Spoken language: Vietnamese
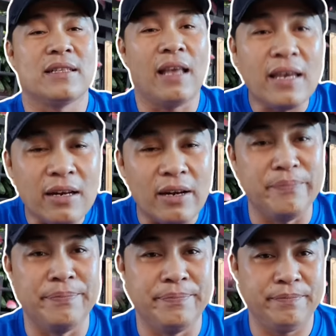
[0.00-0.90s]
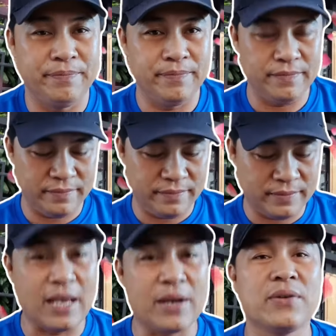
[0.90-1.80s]
thì lụm
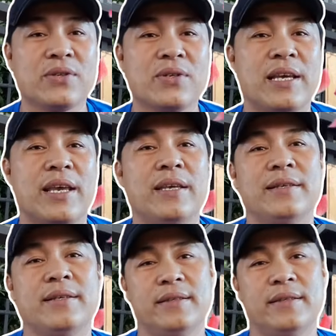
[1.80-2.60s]
nghe cô chú anh chị